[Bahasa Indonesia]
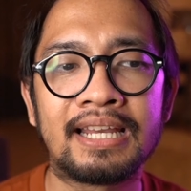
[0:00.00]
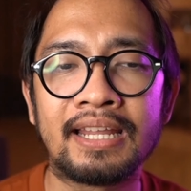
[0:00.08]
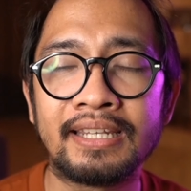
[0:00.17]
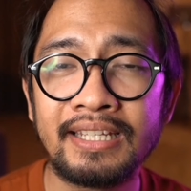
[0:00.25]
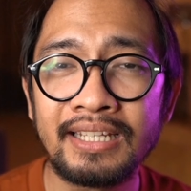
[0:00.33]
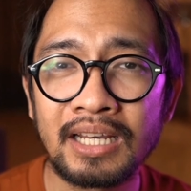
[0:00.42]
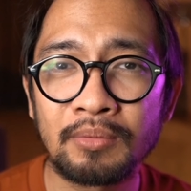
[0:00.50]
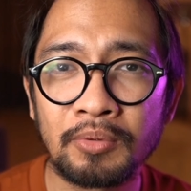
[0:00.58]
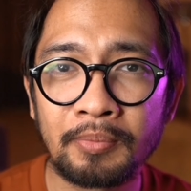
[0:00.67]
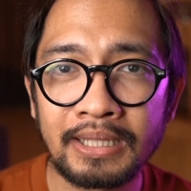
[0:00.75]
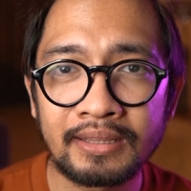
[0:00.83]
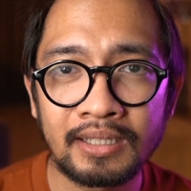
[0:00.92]
Gading,
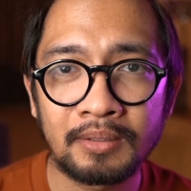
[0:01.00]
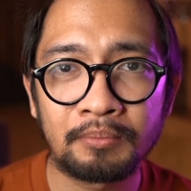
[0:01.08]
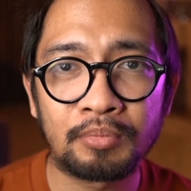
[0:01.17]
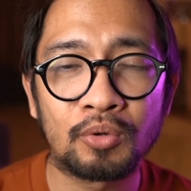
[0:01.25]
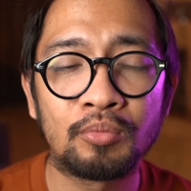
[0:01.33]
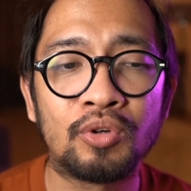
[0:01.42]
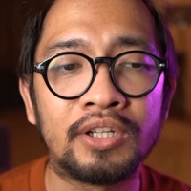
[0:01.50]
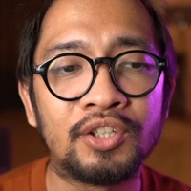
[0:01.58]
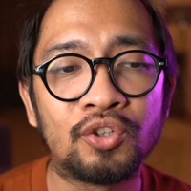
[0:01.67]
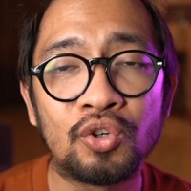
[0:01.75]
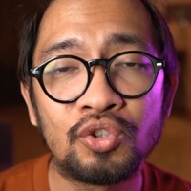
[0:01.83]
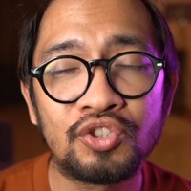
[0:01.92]
Kabupaten
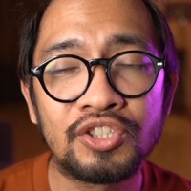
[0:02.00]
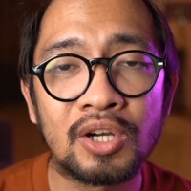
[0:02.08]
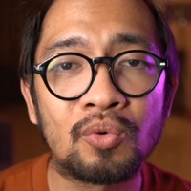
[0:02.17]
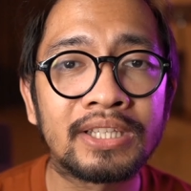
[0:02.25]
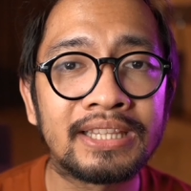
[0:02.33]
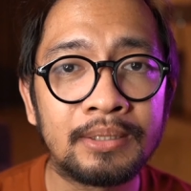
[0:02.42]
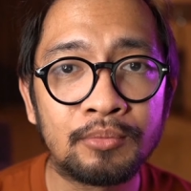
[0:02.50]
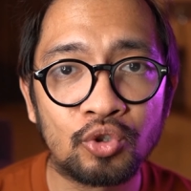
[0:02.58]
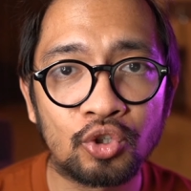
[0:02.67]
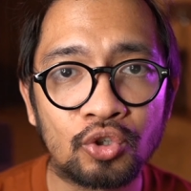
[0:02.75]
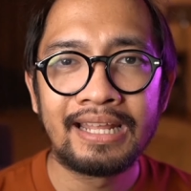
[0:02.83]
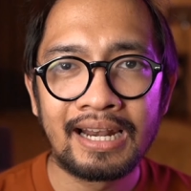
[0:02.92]
Probolinggo, Jawa
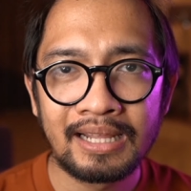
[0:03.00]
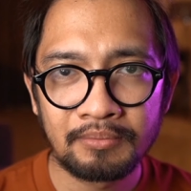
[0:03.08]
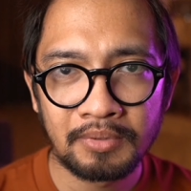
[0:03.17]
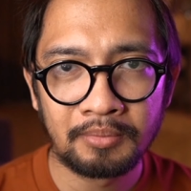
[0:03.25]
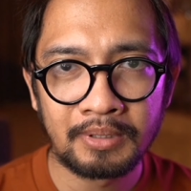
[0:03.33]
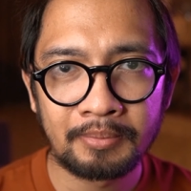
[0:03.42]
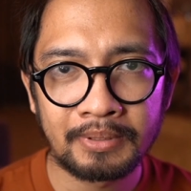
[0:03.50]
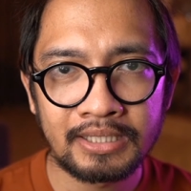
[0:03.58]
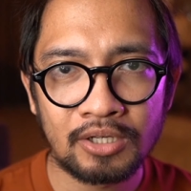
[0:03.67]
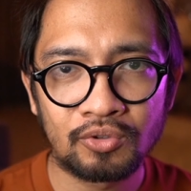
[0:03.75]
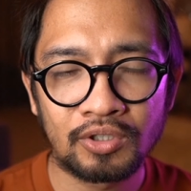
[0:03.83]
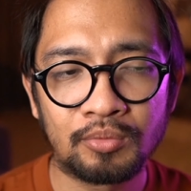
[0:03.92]
Timur. Dalam beberapa
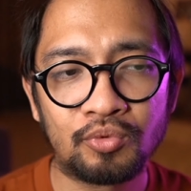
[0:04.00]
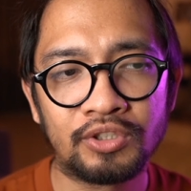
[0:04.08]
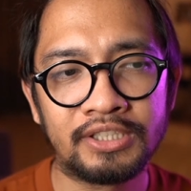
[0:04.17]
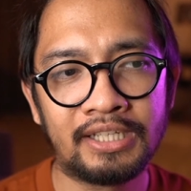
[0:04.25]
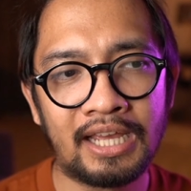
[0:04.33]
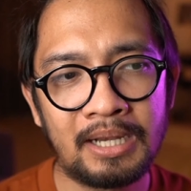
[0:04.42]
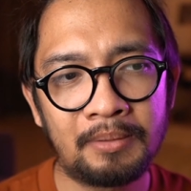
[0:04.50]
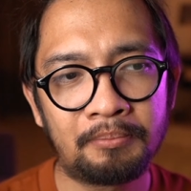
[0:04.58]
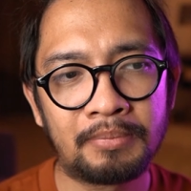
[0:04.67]
tahun kemudian,